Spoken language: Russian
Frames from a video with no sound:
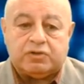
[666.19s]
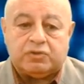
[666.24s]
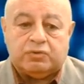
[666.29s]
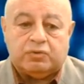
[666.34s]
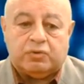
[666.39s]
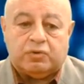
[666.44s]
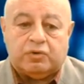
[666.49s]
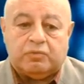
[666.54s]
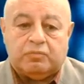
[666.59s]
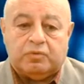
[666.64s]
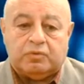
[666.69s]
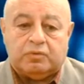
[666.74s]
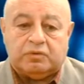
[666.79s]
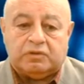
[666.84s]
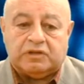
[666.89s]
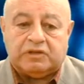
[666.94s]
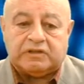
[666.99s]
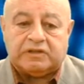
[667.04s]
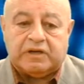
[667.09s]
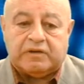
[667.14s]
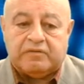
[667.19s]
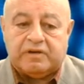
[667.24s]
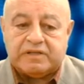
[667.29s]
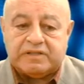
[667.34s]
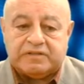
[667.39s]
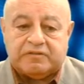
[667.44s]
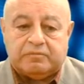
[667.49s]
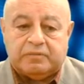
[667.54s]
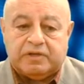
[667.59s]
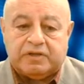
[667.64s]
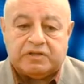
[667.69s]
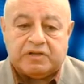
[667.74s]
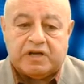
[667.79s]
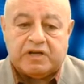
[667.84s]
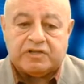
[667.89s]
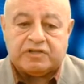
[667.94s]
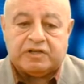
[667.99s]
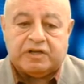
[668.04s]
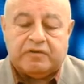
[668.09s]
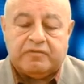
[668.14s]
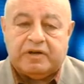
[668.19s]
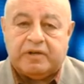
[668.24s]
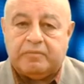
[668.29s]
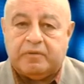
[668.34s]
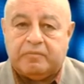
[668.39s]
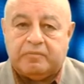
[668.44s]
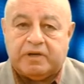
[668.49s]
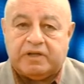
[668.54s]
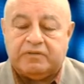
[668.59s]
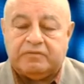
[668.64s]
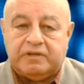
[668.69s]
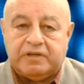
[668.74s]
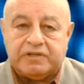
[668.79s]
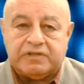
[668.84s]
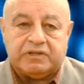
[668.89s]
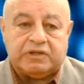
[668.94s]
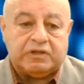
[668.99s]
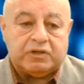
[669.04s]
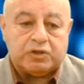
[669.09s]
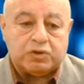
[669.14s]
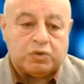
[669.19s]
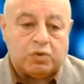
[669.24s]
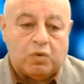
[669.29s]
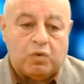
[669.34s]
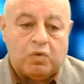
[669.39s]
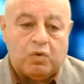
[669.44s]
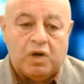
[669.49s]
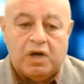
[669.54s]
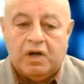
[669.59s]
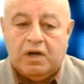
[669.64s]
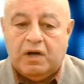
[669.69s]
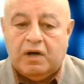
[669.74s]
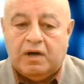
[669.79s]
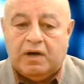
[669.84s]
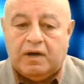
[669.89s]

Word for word: что будут открываться в ближайшее время бродвейские шоу,